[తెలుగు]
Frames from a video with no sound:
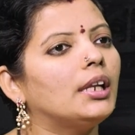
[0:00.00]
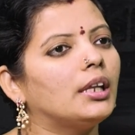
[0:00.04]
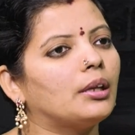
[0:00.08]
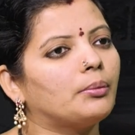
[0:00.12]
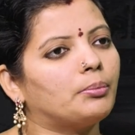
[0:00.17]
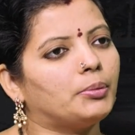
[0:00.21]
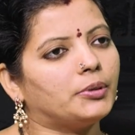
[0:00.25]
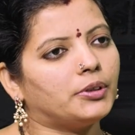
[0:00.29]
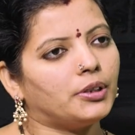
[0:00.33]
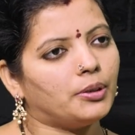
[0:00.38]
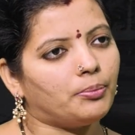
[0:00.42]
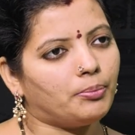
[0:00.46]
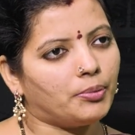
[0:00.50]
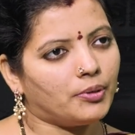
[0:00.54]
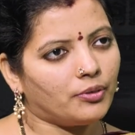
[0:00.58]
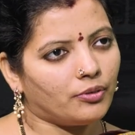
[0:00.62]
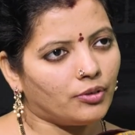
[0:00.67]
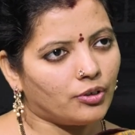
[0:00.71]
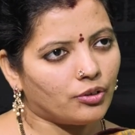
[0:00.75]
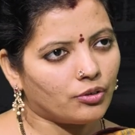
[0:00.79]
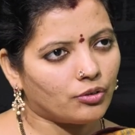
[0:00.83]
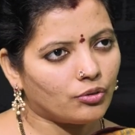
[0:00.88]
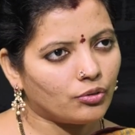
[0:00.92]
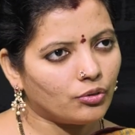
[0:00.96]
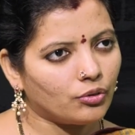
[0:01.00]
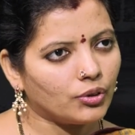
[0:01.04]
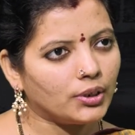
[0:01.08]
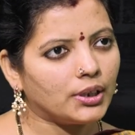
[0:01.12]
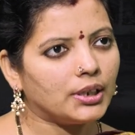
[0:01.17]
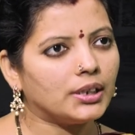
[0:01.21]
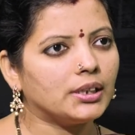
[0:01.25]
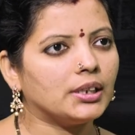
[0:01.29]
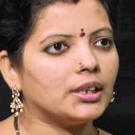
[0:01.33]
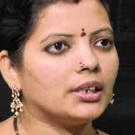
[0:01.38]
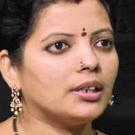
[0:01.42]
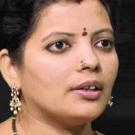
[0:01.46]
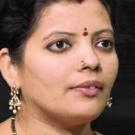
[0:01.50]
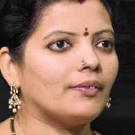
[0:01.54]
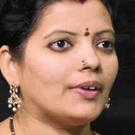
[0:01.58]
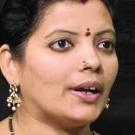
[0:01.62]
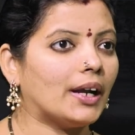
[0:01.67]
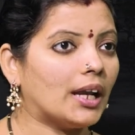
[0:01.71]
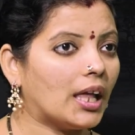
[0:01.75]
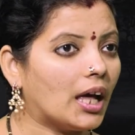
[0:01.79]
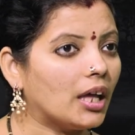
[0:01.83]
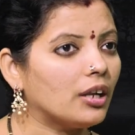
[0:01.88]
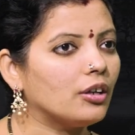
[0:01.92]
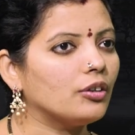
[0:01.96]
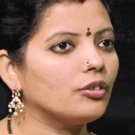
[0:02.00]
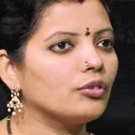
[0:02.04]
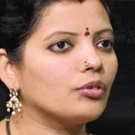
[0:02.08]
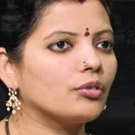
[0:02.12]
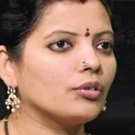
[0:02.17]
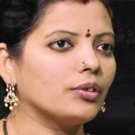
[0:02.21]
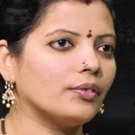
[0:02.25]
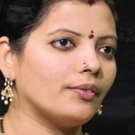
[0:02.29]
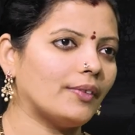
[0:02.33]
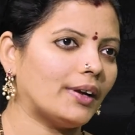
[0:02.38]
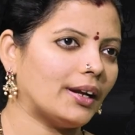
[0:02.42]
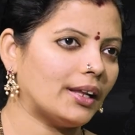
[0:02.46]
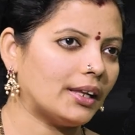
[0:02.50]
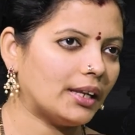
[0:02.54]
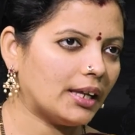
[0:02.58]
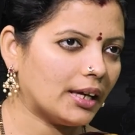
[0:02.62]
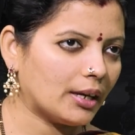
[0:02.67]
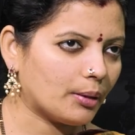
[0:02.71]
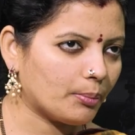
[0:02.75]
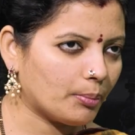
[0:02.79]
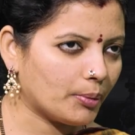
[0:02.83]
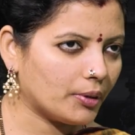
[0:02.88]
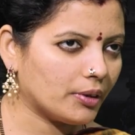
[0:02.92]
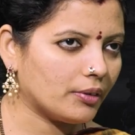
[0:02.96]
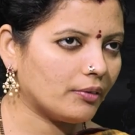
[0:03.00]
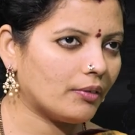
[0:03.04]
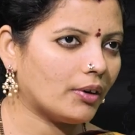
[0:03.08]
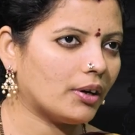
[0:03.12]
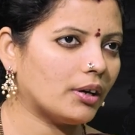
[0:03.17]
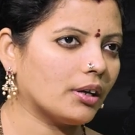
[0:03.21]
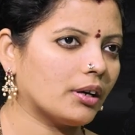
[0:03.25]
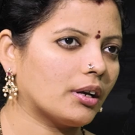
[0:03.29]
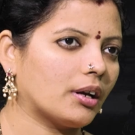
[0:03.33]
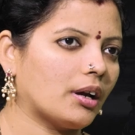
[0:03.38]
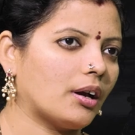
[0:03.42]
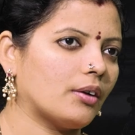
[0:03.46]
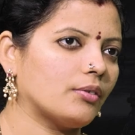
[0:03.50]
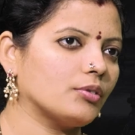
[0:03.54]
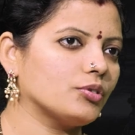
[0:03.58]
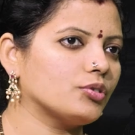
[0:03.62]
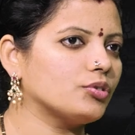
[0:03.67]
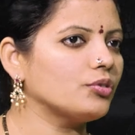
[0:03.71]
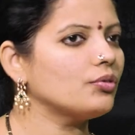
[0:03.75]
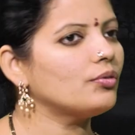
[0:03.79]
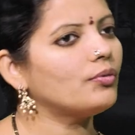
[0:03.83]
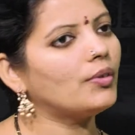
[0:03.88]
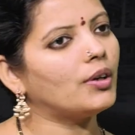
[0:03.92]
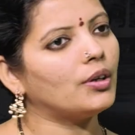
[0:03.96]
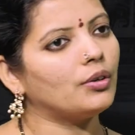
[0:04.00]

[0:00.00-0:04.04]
లేకపోతే ఇప్పటి వరకు ఏదైనా వెళ్ళాలనుకుని వెళ్ళలేకపోయిన వాళ్ళకి కావచ్చు